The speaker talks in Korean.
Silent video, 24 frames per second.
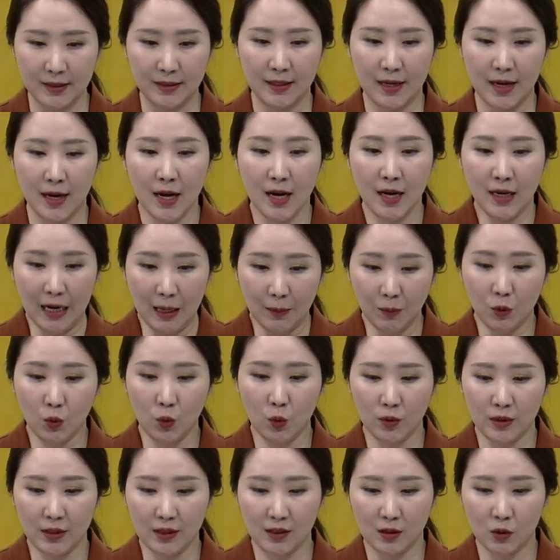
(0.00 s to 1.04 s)
근데
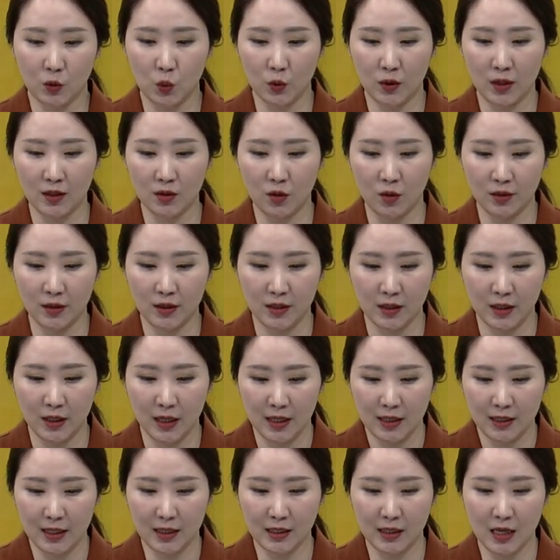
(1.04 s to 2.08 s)
캠트로닉스 쪽에서는
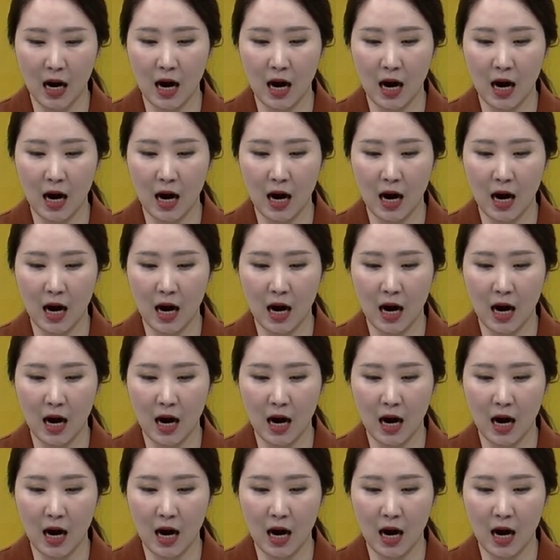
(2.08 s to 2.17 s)
사실